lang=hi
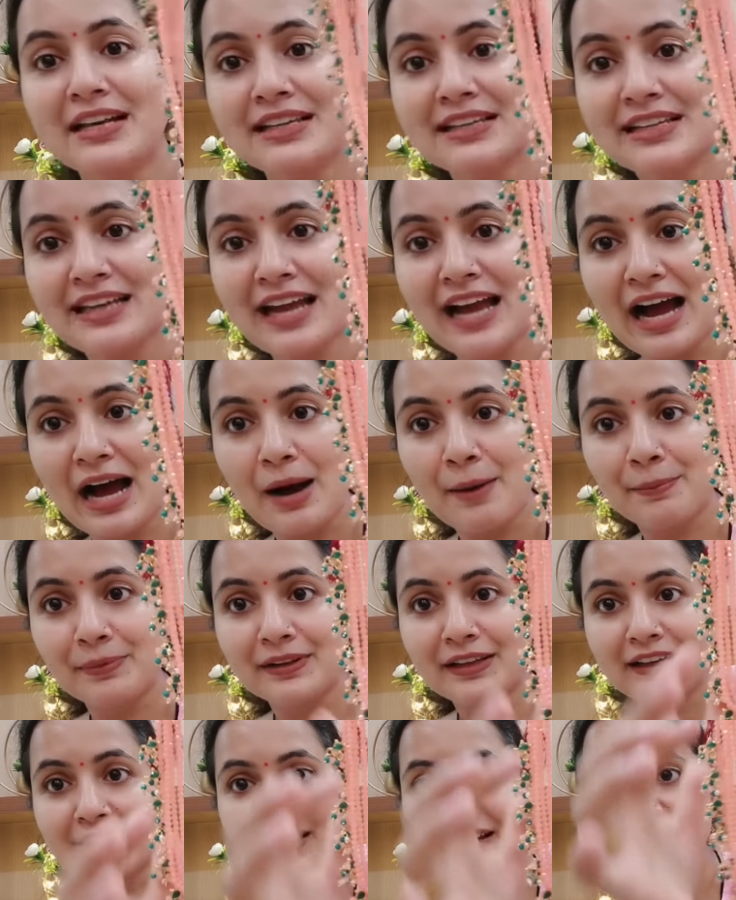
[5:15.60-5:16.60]
ये आप
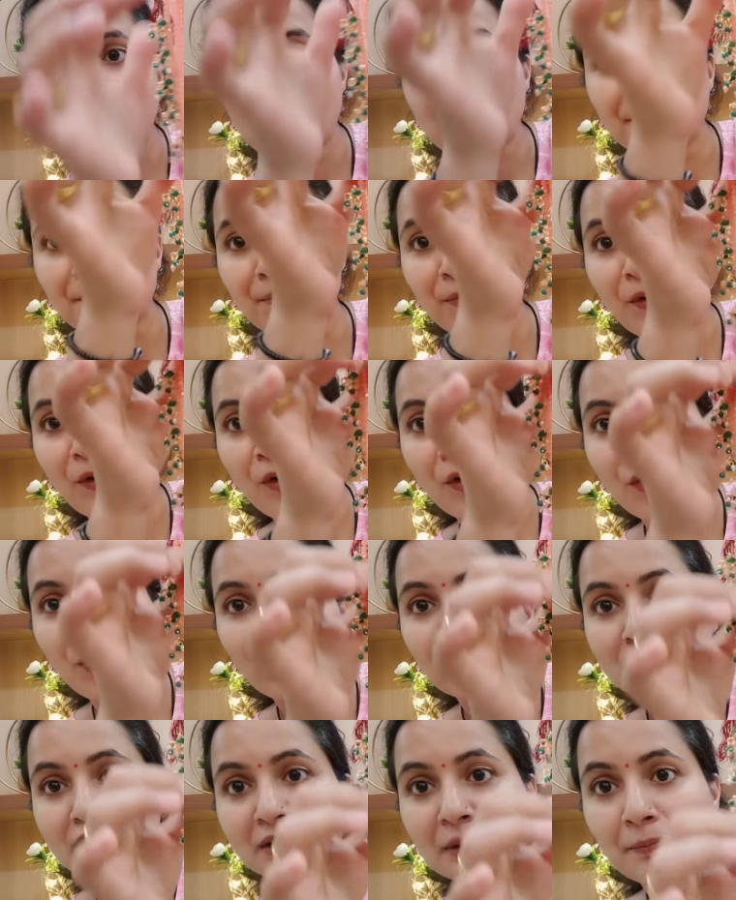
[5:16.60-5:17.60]
देखेंगे
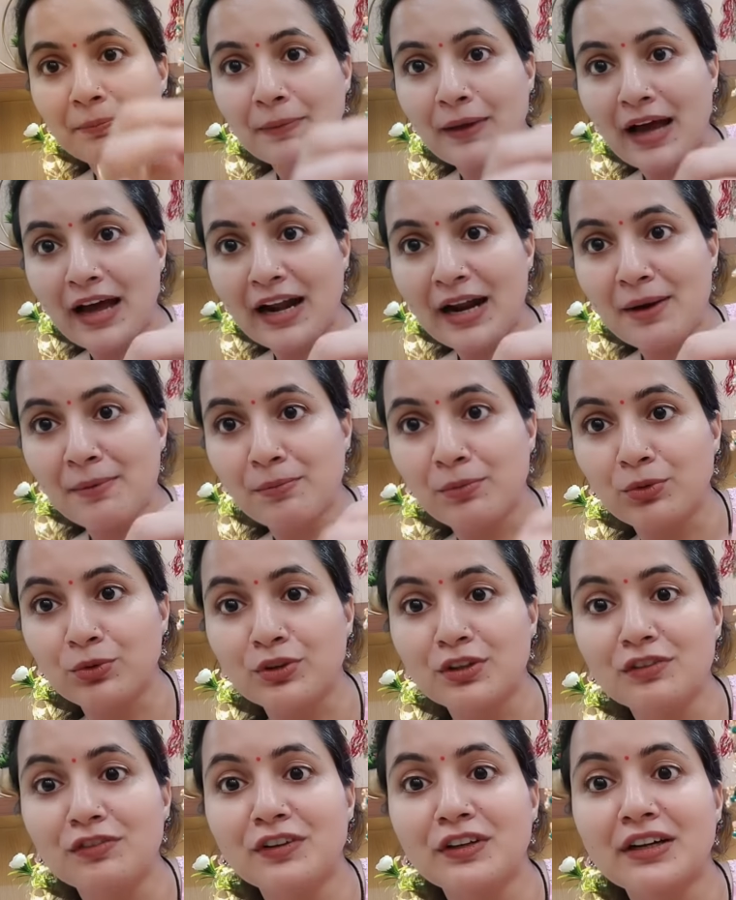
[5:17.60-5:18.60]
बहुत प्यारा
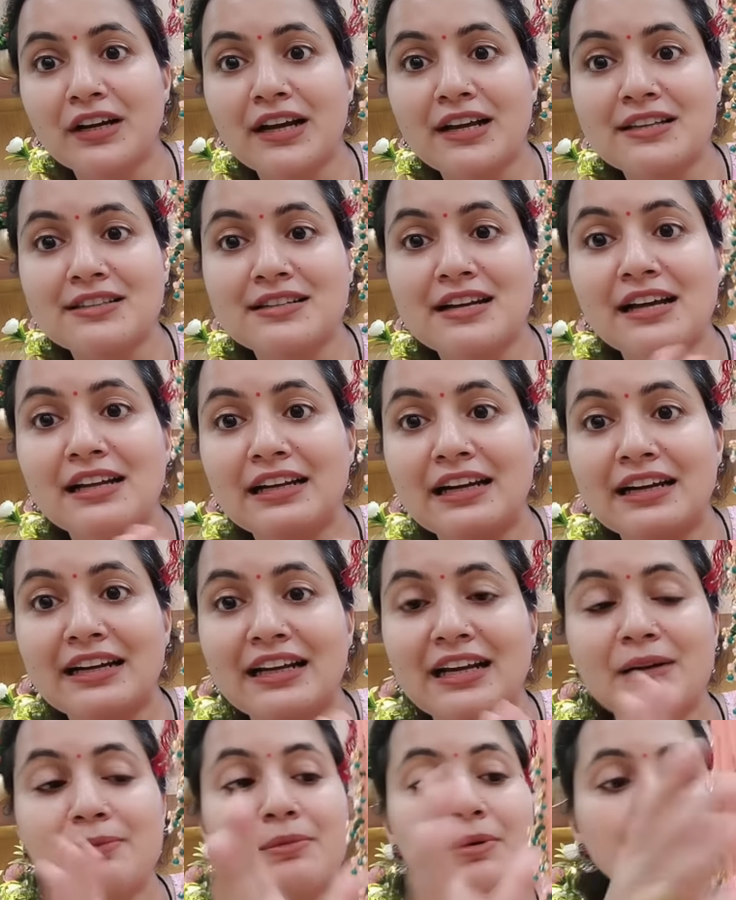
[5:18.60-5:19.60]
मोती वर्क है इसका
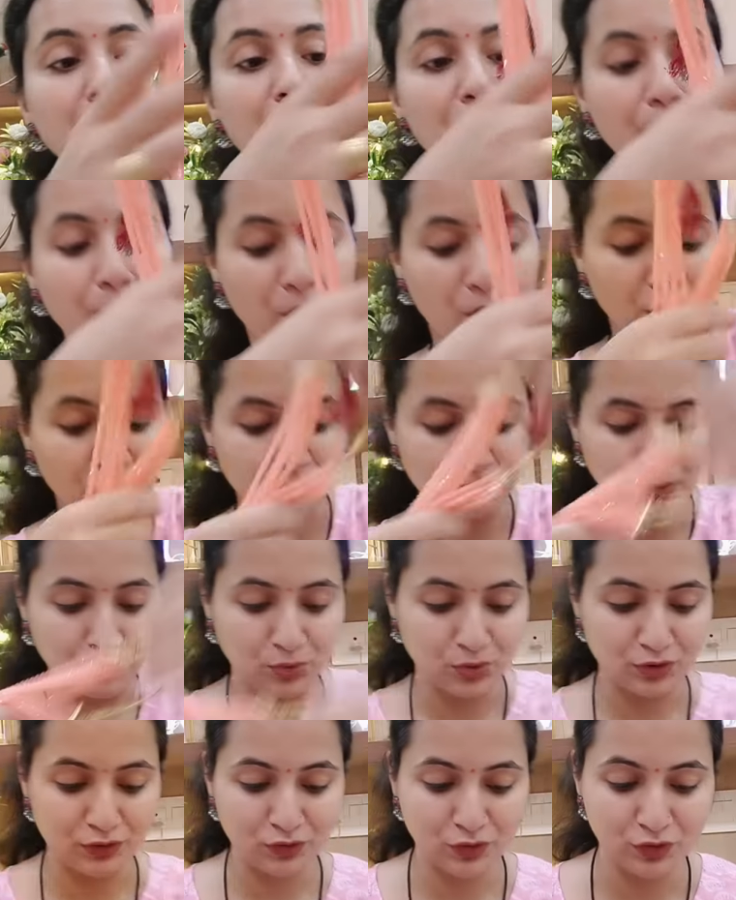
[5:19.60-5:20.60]
लटकन में भी बहुत
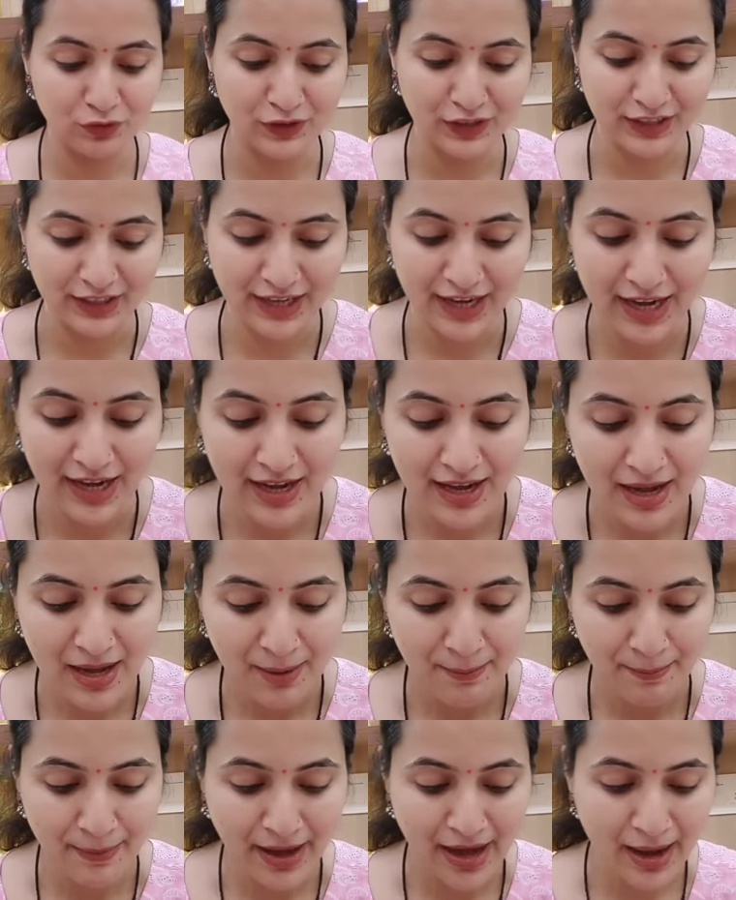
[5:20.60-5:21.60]
ब्यूटीफुल वर्क है
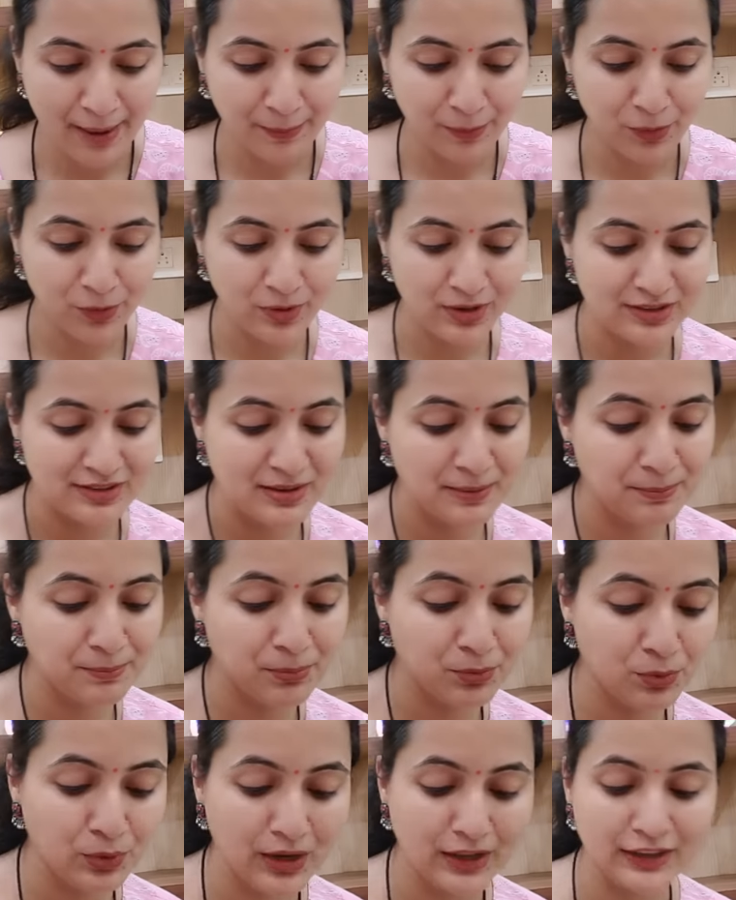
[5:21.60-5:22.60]
मैं आपको इसे
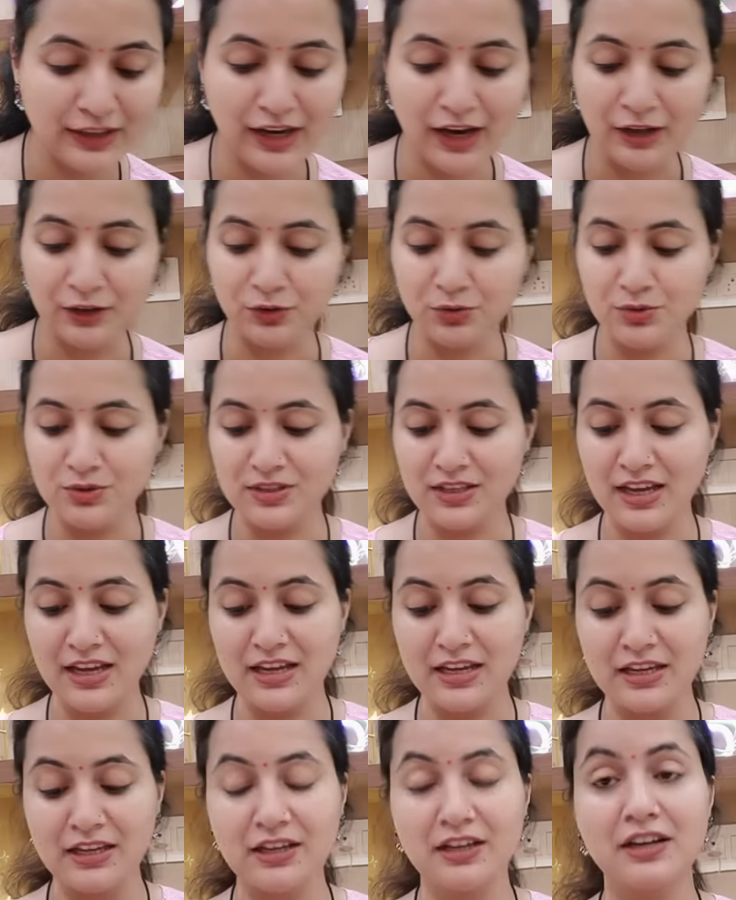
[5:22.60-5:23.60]
पूरा दिखाती हूँ इसके
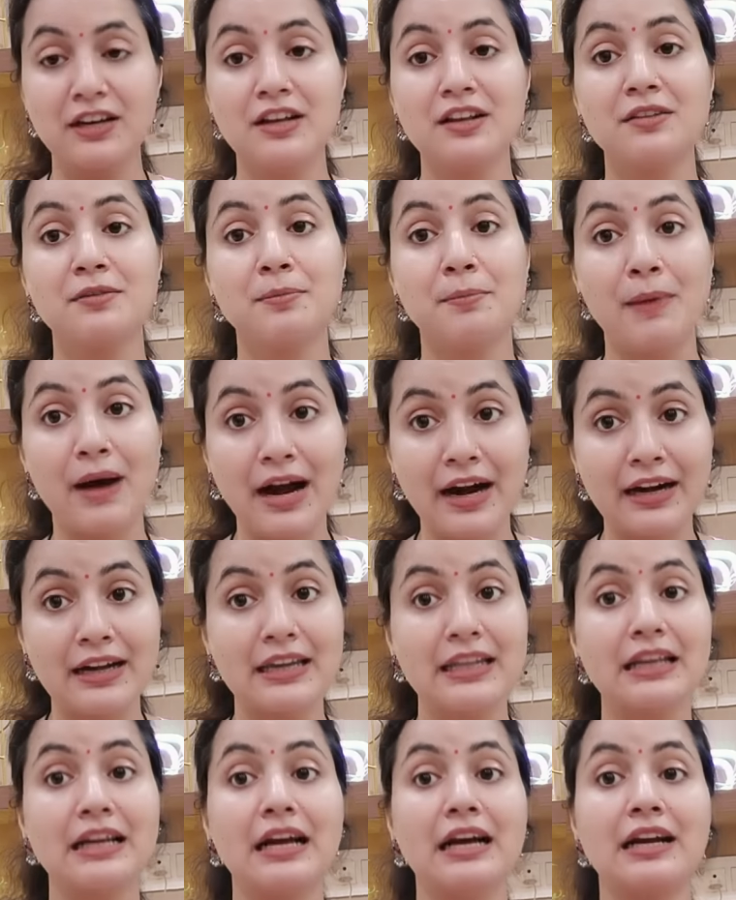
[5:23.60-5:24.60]
ईयर रिंग्स
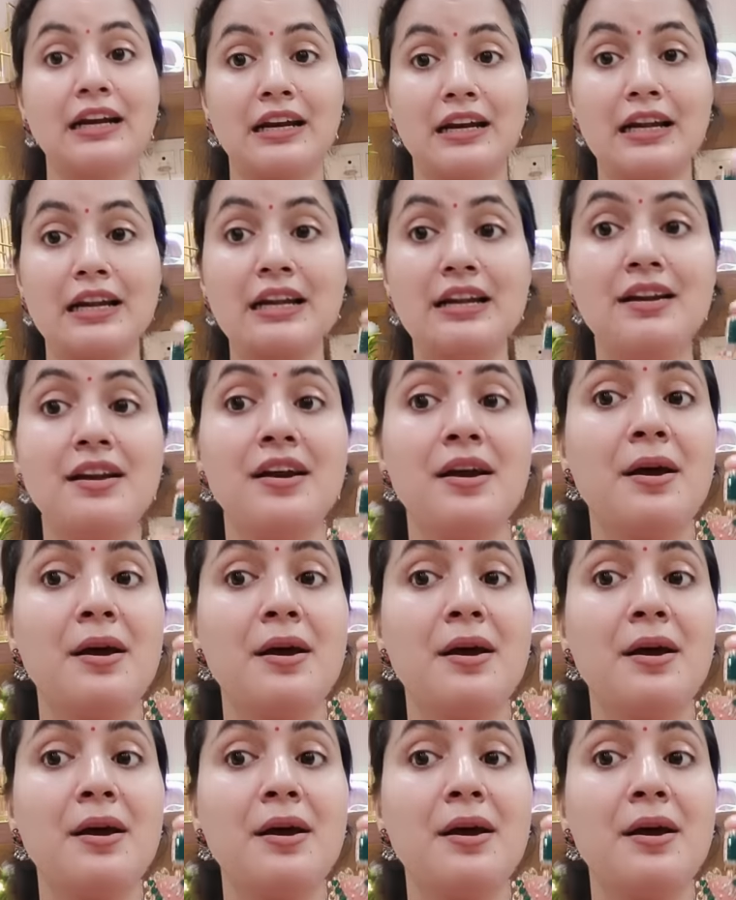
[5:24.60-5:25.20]
मांगटी का रिंग